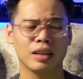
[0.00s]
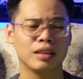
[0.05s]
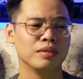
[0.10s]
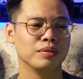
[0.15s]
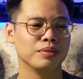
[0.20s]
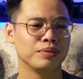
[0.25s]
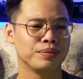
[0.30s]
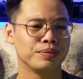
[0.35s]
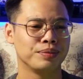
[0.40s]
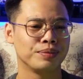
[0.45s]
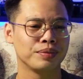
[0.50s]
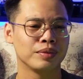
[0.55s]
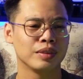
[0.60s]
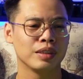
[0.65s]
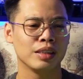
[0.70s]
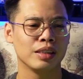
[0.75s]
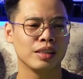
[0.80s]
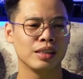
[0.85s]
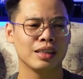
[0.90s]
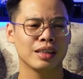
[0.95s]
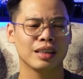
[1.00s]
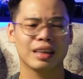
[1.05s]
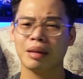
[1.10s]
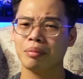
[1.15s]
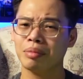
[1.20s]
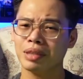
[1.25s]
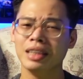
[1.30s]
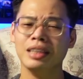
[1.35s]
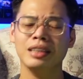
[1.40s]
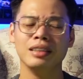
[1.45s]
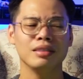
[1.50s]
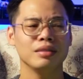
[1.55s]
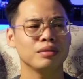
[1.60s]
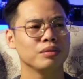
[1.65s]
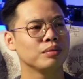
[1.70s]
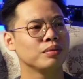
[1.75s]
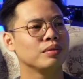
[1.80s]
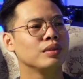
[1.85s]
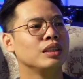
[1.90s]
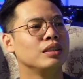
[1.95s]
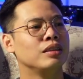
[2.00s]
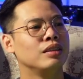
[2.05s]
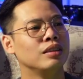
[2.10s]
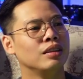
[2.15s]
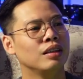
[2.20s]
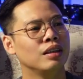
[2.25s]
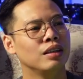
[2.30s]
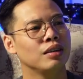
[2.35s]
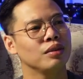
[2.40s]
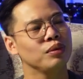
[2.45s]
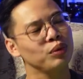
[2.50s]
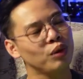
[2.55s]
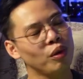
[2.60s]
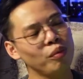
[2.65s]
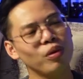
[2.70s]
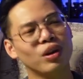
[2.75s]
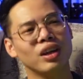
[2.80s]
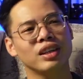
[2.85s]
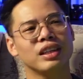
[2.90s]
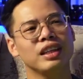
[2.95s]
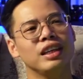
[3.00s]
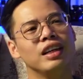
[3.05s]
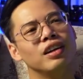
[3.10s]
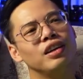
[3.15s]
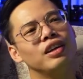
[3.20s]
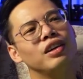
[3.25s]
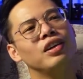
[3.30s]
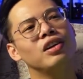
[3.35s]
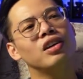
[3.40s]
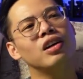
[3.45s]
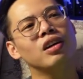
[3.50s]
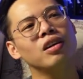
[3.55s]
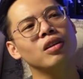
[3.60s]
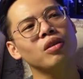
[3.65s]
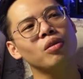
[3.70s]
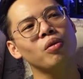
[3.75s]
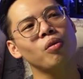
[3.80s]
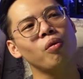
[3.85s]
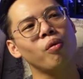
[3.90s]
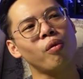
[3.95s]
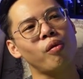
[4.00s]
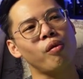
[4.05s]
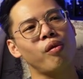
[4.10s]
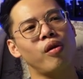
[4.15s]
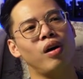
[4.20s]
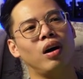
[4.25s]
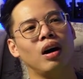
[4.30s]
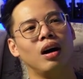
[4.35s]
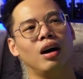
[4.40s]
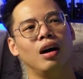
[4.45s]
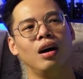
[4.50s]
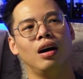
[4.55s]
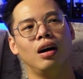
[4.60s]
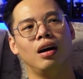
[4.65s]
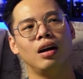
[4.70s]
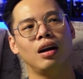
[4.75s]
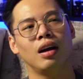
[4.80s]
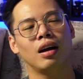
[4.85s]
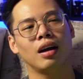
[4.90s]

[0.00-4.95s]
thật nam tính có một cái tí hơi hướng của uh, ờ,